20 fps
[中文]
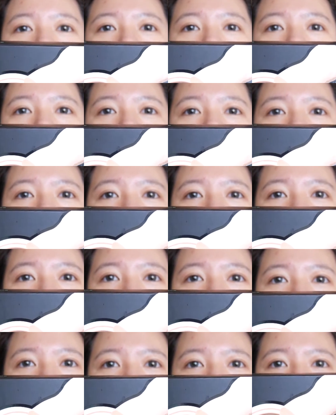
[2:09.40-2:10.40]
这样子，
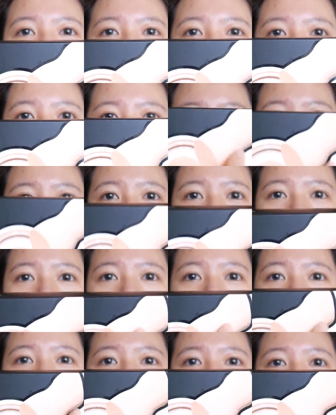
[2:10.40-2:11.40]
是有一个
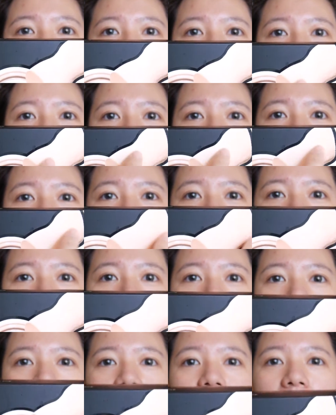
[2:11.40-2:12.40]
印章
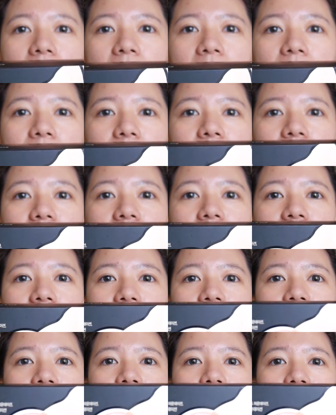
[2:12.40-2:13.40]
的一个海绵。
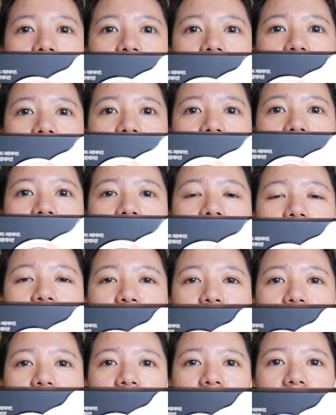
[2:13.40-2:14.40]
然后呢，它
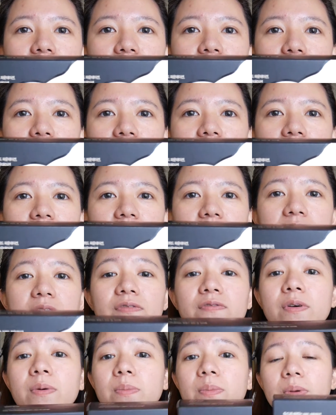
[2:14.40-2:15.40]
就是有一个气垫
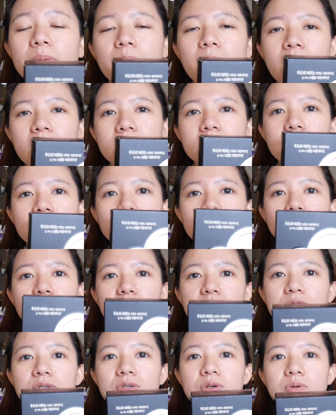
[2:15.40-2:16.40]
粉饼嘛，这样子
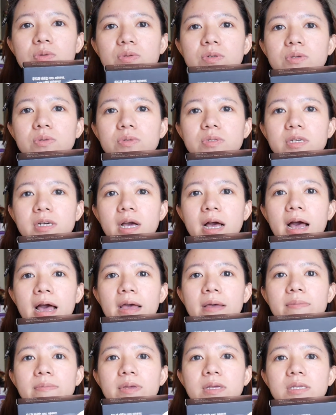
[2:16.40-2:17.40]
就是用用这个
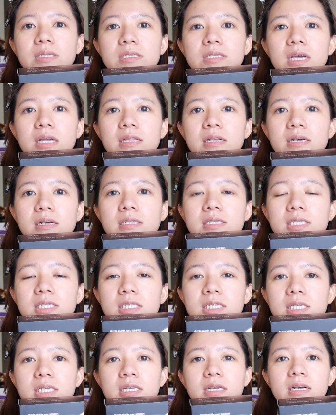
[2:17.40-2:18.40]
海绵沾那个
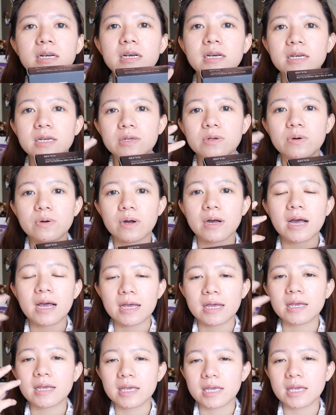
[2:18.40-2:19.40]
气垫，可以用盖